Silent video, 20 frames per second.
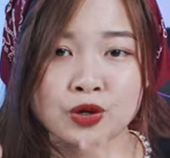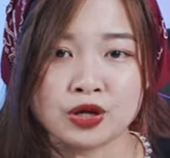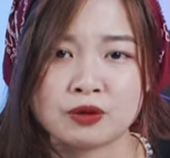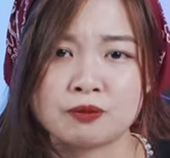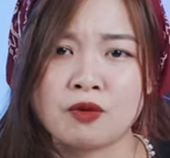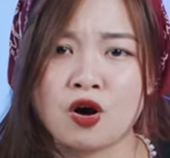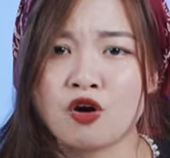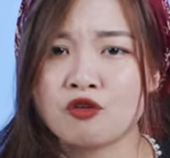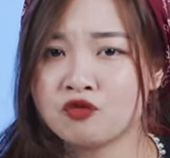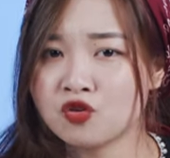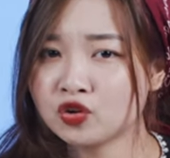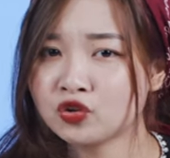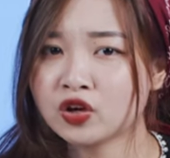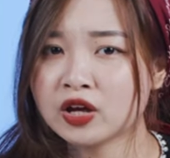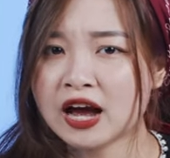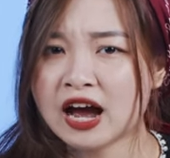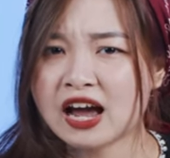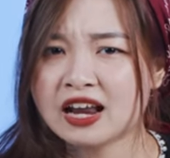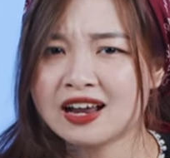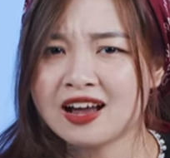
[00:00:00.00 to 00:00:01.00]
hủy bỏ vô thời
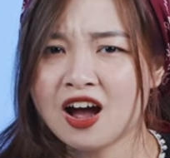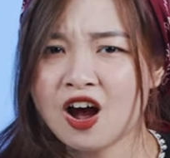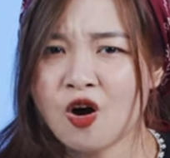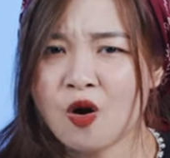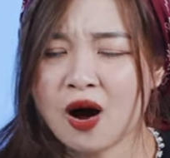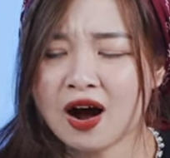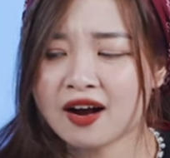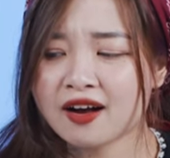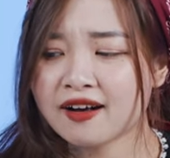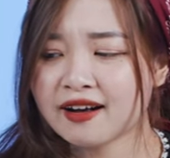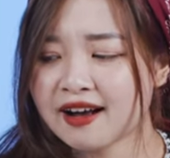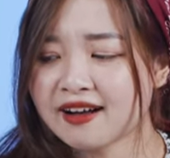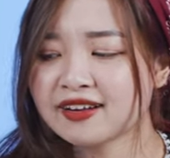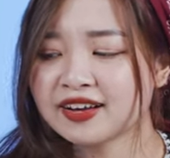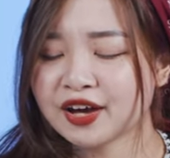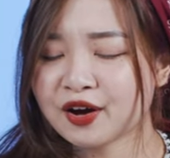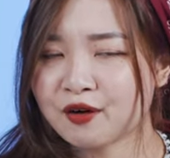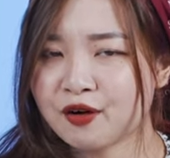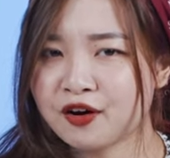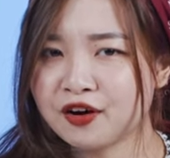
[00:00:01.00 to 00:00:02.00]
hạn hoặc căng
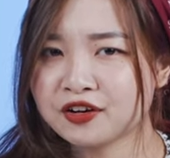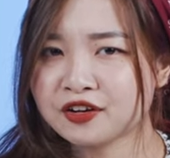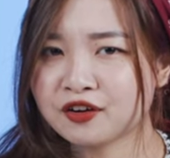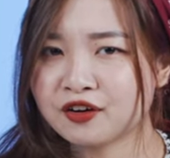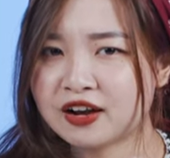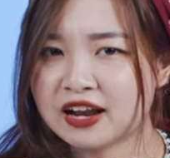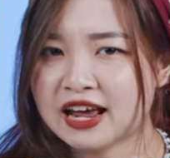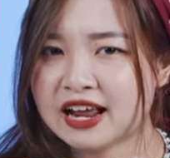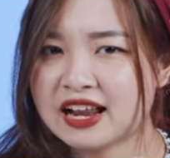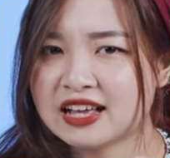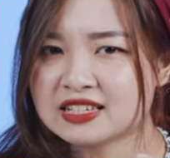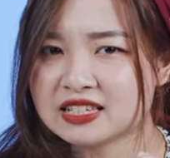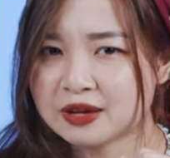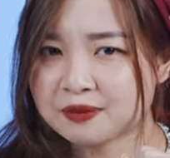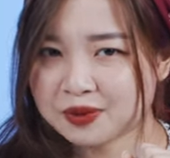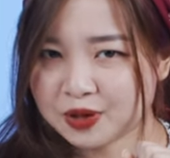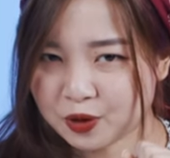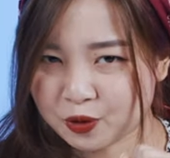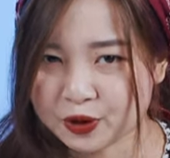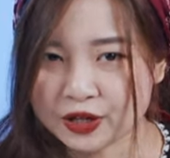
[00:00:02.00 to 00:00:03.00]
kèo hơn có lẽ là sẽ
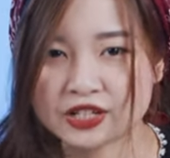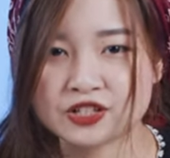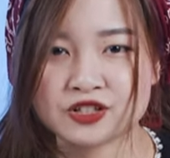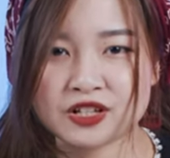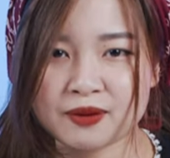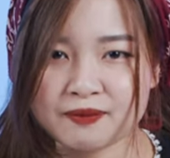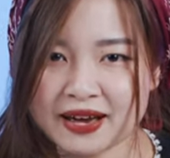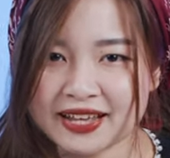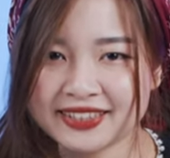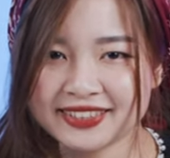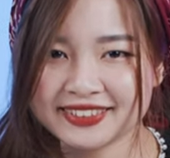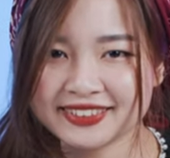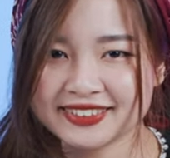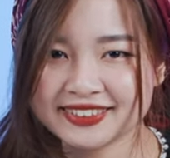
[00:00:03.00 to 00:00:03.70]
bị hủy cho ra mắt.